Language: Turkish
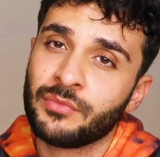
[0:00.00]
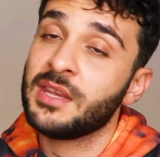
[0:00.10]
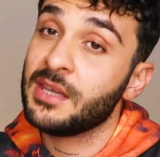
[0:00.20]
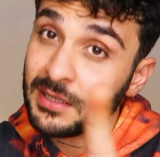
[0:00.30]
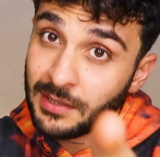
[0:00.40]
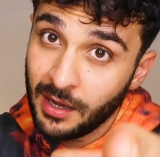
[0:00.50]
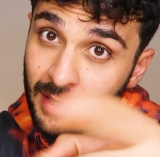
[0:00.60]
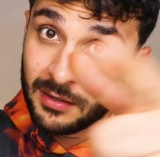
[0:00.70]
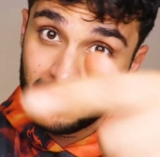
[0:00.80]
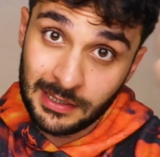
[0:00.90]
Ya
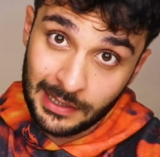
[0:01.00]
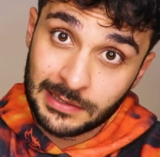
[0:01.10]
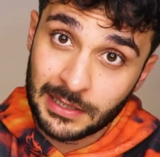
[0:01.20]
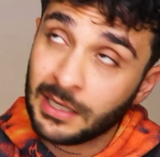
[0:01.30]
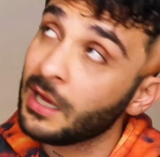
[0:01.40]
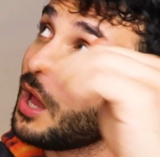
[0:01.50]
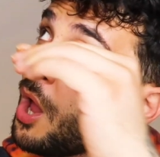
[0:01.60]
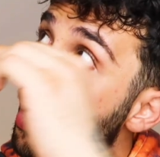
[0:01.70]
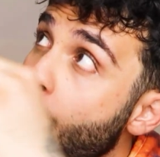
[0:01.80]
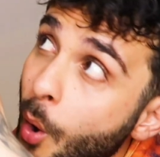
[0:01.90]
da ya da
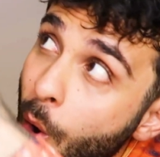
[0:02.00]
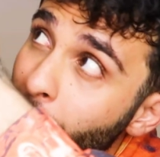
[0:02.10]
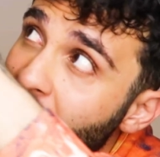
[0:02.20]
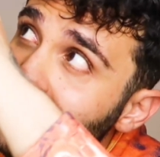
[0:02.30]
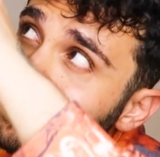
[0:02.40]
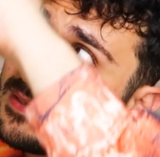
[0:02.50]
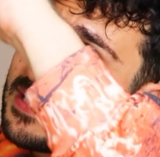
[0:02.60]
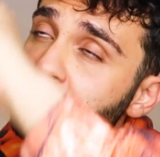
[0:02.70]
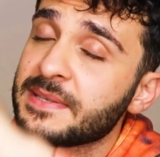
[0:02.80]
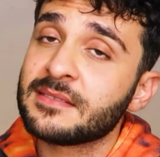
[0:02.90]
o merdivenin
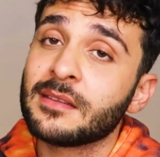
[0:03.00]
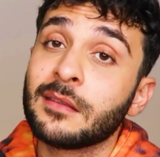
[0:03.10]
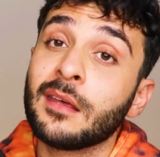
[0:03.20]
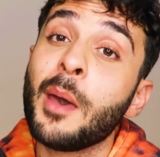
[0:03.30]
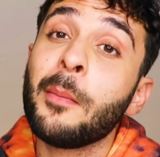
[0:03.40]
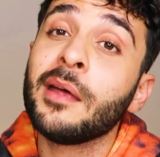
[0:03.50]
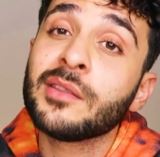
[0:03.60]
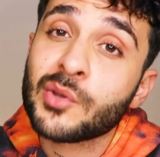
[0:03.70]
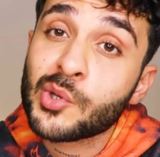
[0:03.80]
tepesinde de hemen